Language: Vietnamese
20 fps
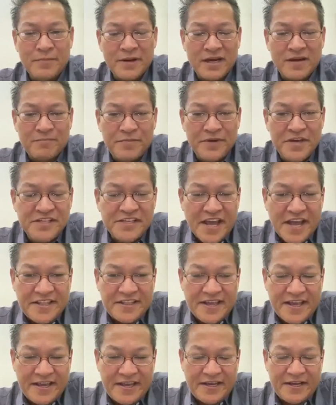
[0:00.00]
pre còn pi
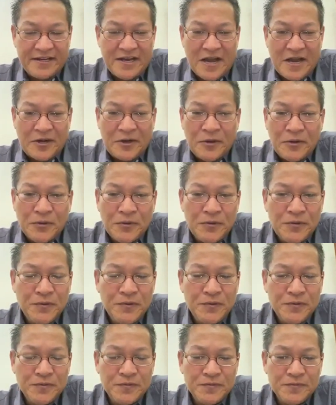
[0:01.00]
chanh thà cả
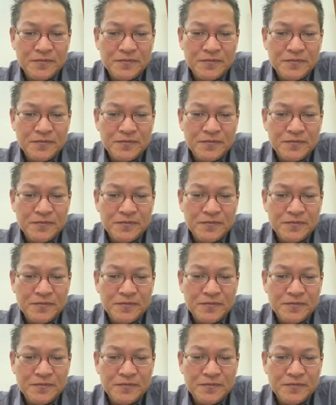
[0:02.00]
đố